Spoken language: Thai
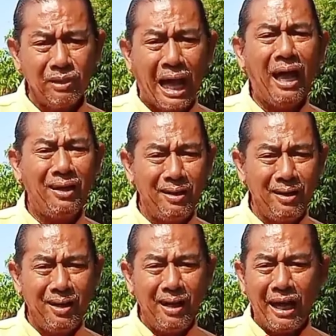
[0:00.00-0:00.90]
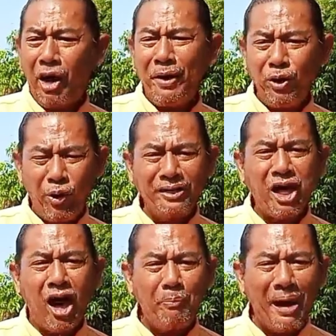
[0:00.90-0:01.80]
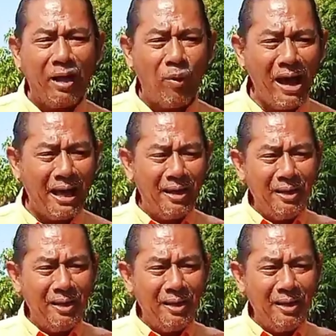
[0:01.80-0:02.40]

อ่ะแล้วก็มาดูกันต่อไปว่า